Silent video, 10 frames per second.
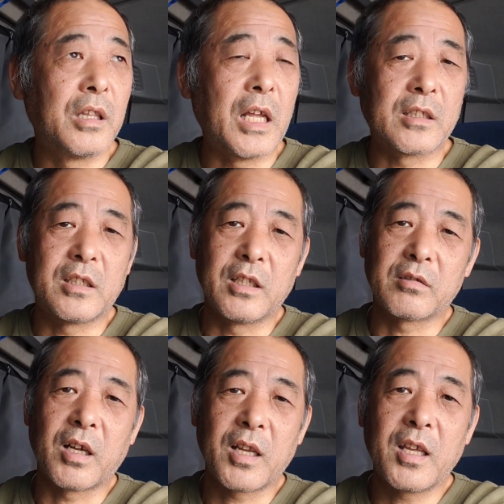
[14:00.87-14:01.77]
なんで
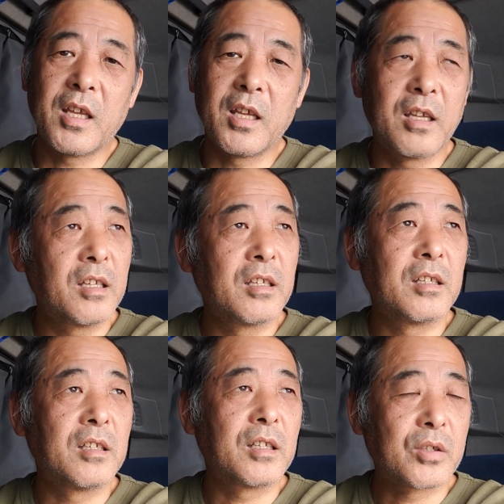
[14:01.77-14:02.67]
すか
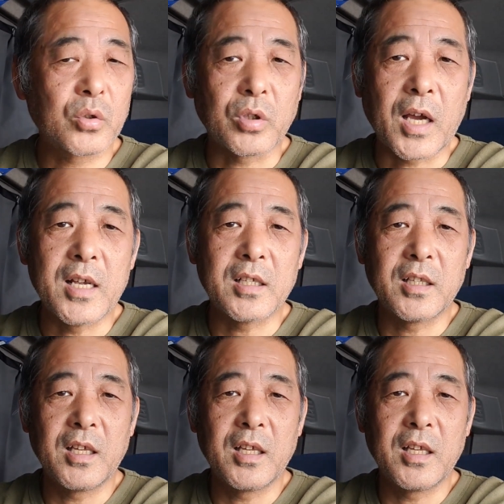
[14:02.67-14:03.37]
ね。ちょっと会社